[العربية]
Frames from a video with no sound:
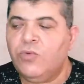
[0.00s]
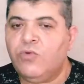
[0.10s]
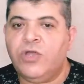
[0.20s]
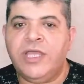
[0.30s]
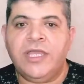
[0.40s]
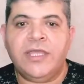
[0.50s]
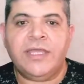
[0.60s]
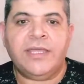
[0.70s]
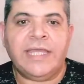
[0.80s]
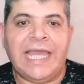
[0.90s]

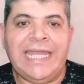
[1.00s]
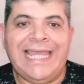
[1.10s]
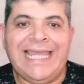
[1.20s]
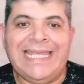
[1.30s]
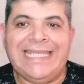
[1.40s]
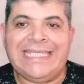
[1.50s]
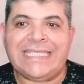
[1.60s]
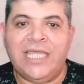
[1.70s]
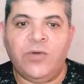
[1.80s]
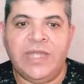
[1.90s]
وعلى
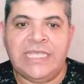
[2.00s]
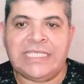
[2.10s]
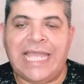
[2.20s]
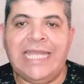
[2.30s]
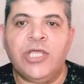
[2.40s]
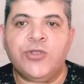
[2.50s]
الاستحواذ على